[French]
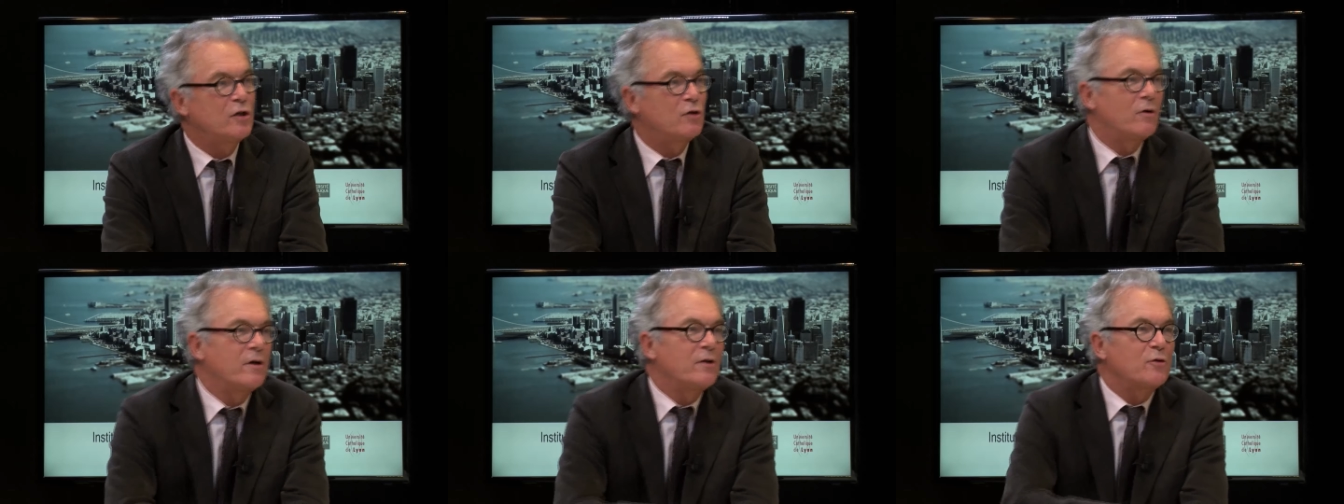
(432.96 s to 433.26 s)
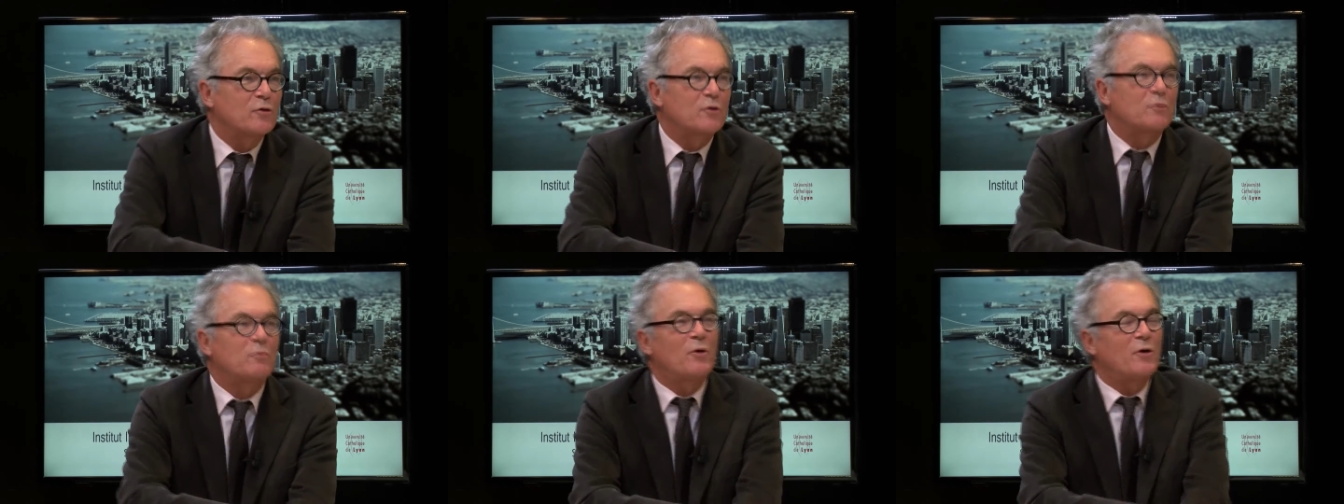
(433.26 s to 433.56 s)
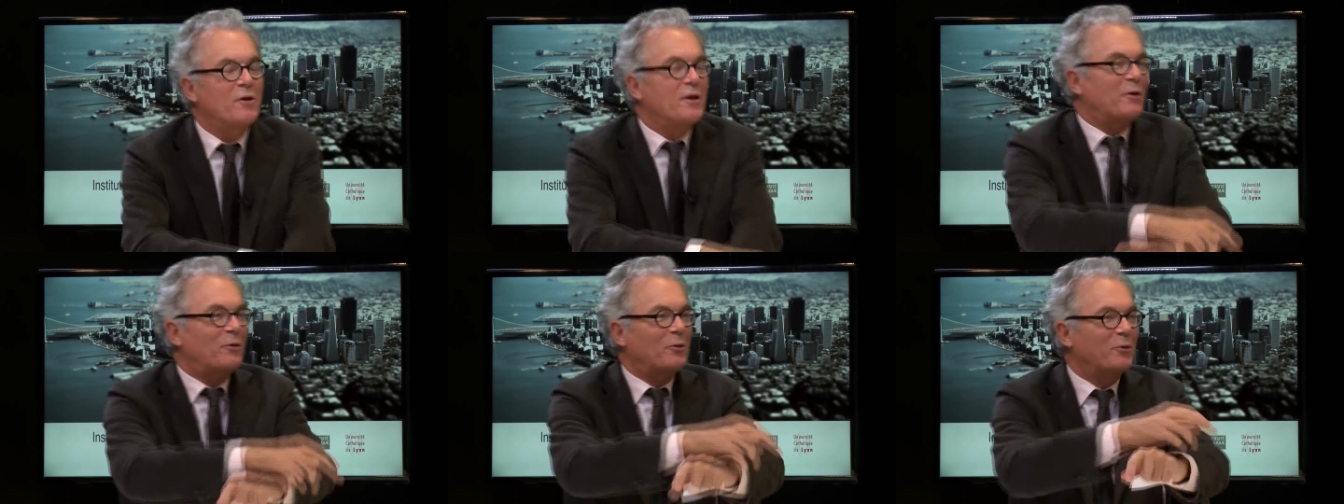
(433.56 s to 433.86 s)

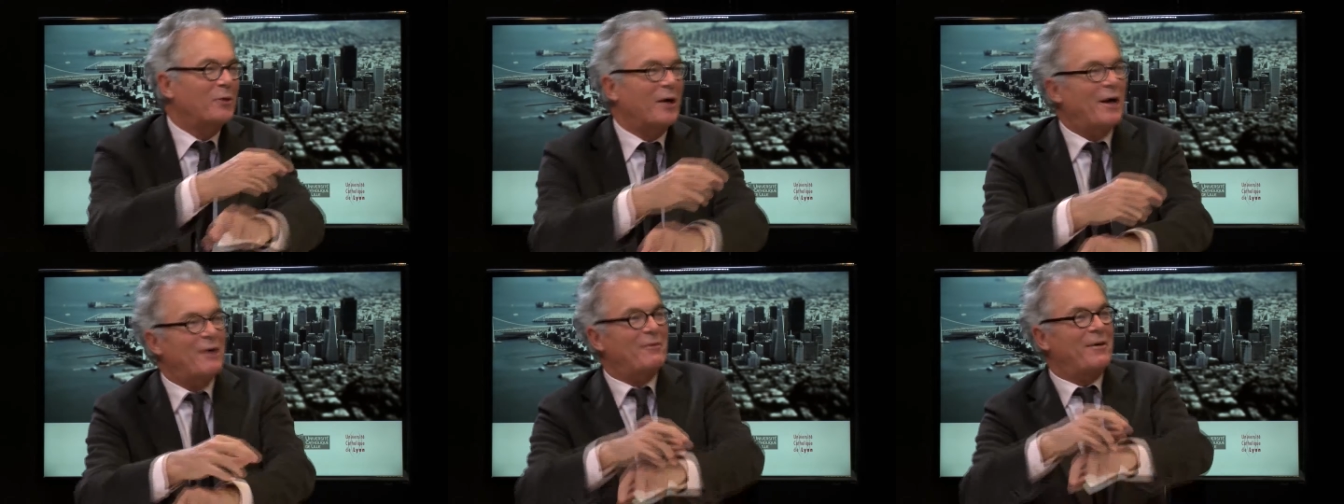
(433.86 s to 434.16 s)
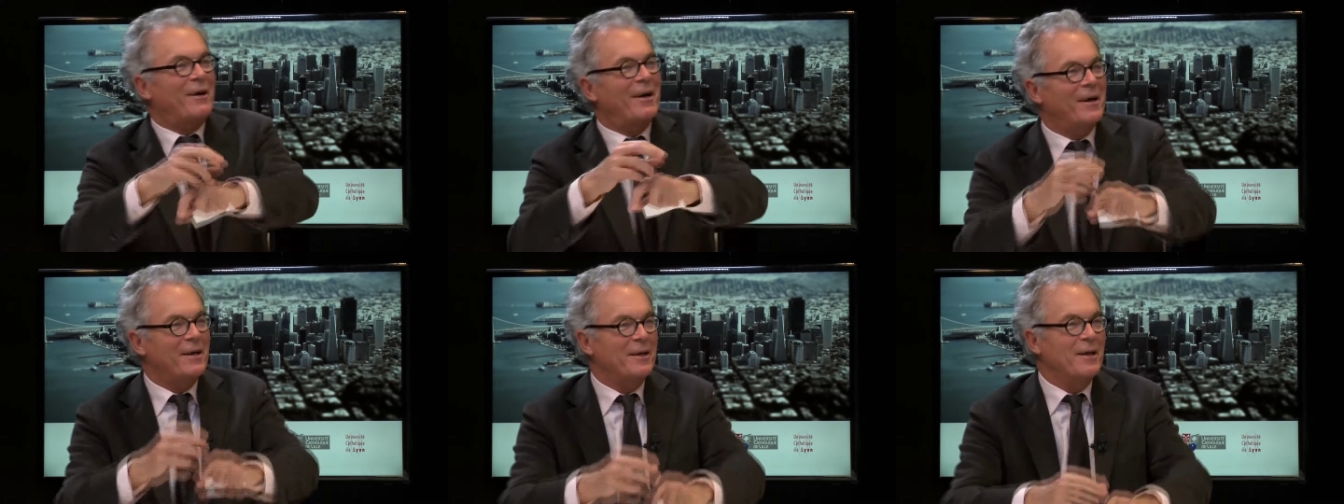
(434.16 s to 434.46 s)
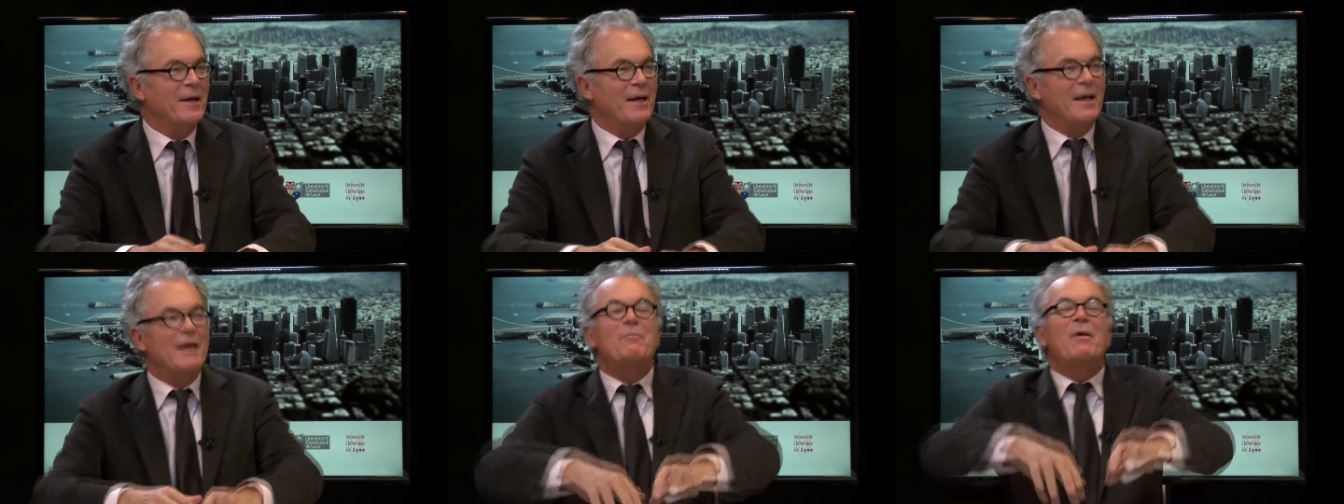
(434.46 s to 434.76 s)
joyeusement en allant au travail.
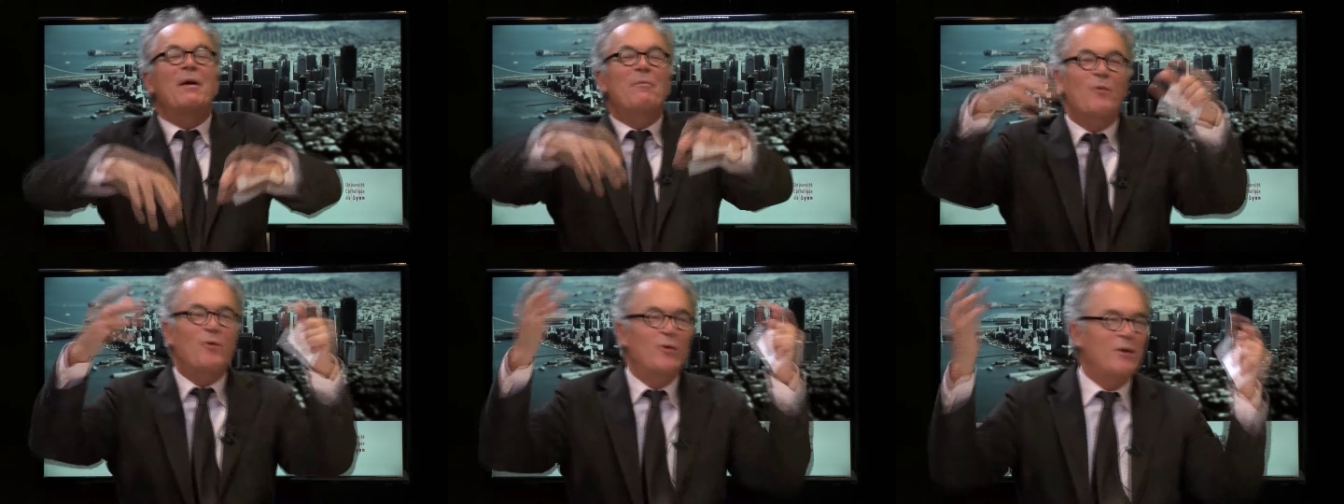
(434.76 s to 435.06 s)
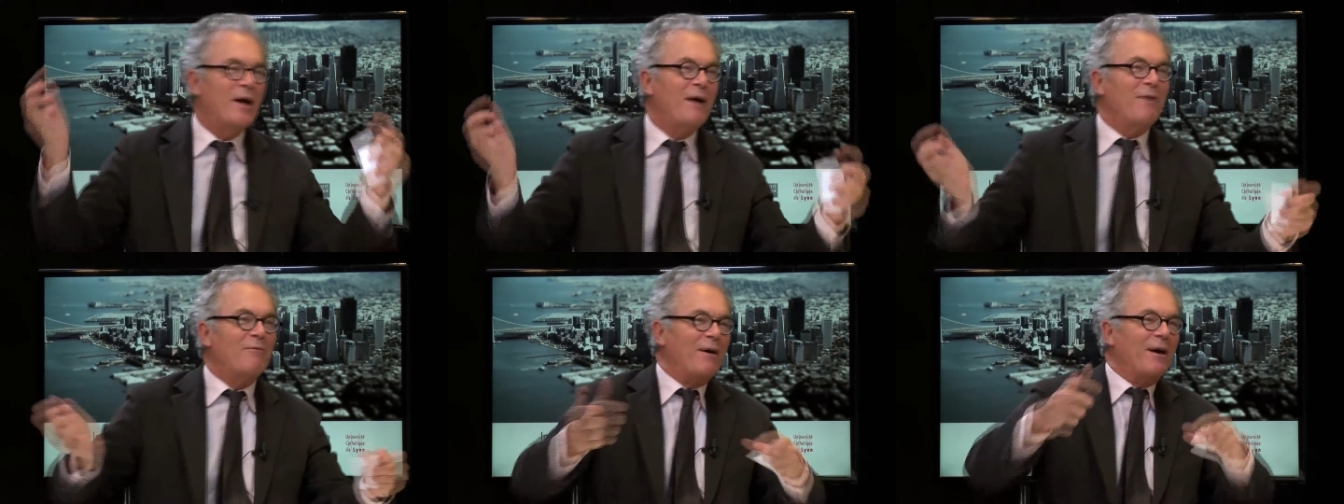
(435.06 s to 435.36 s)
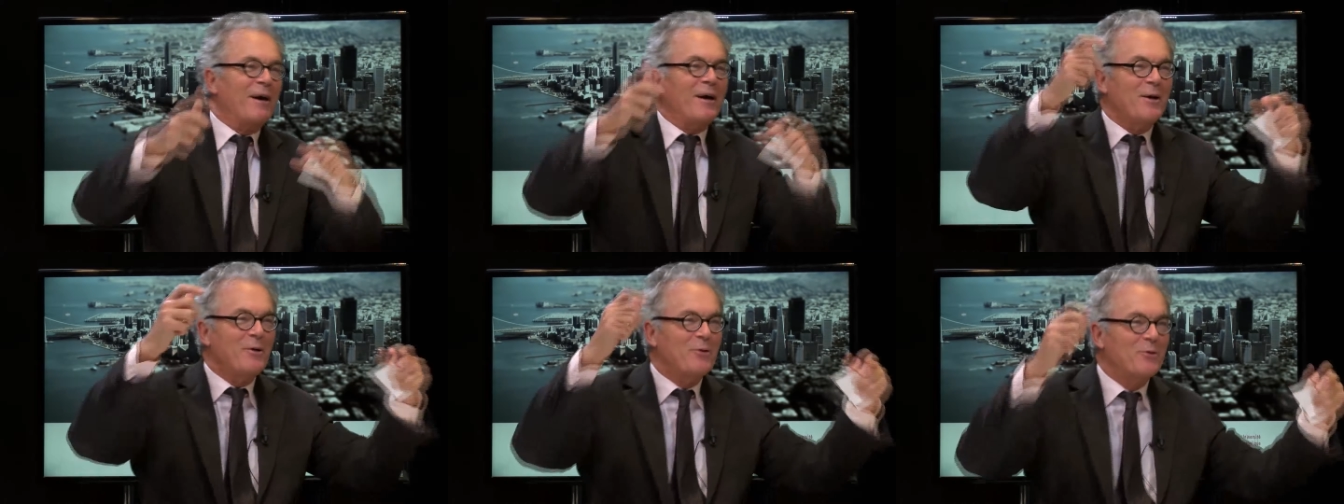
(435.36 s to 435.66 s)
Et même au
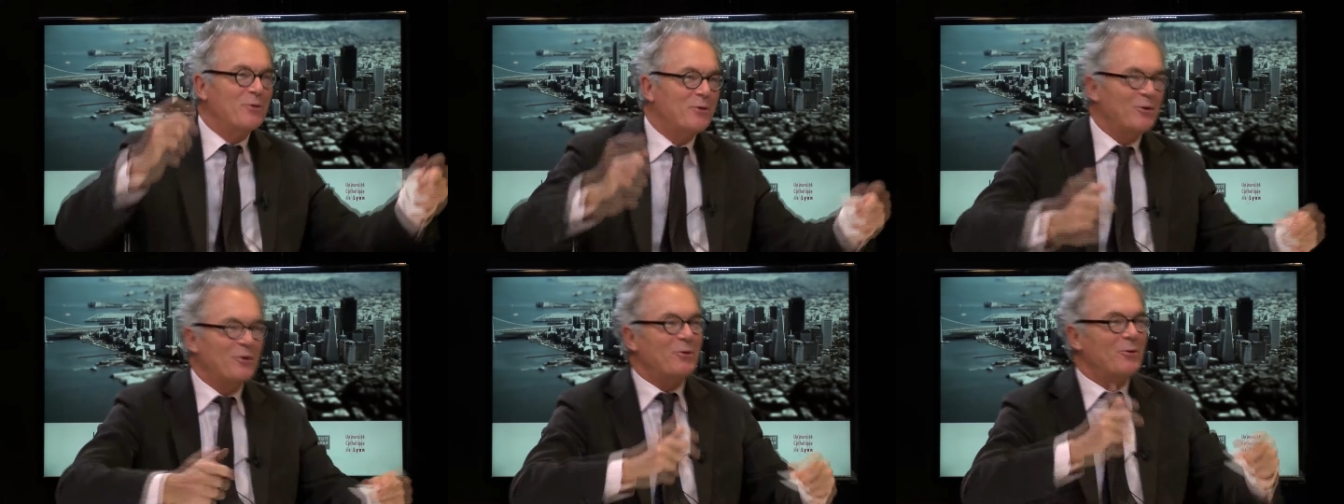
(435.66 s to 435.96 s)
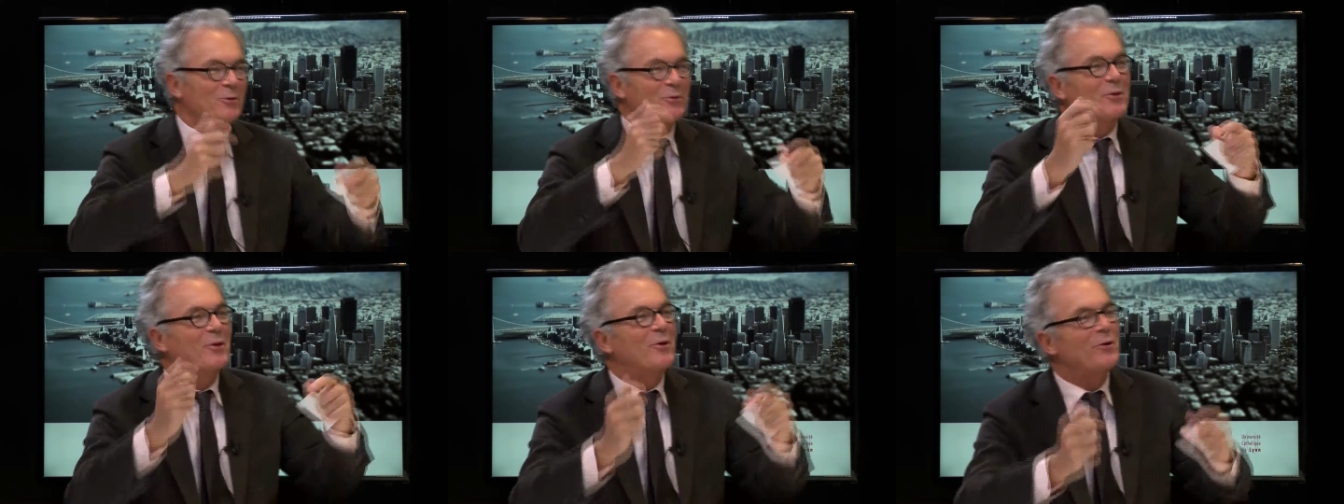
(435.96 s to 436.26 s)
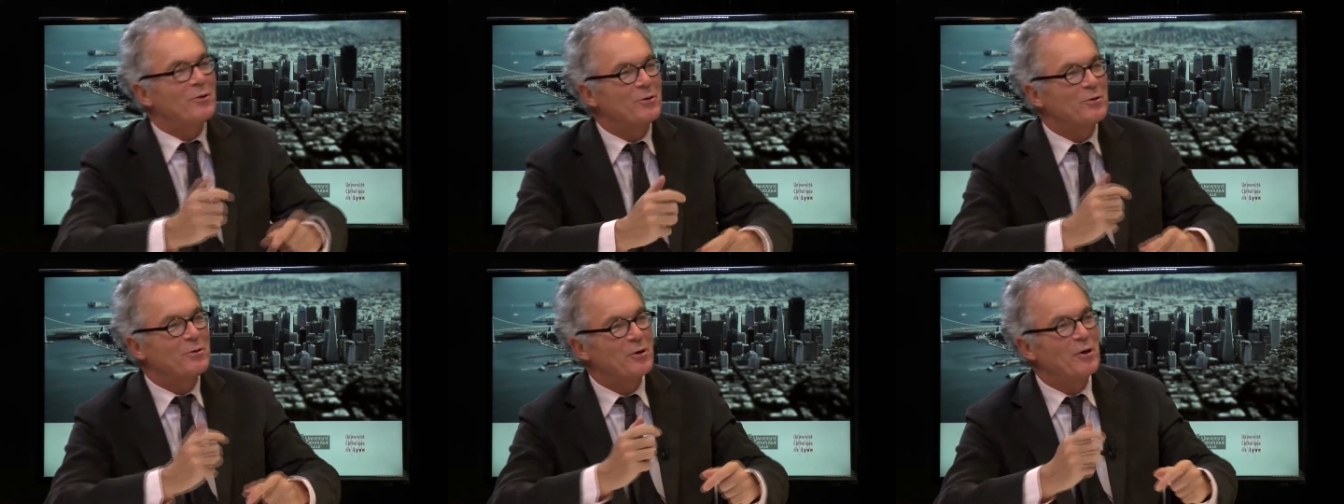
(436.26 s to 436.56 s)
travail, on,
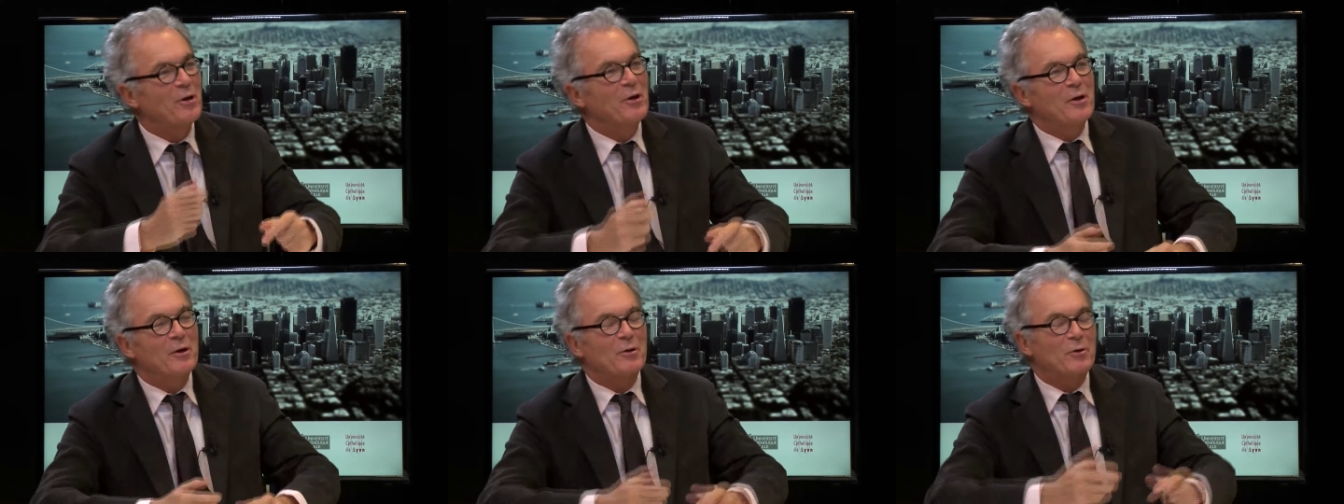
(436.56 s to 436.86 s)
danse.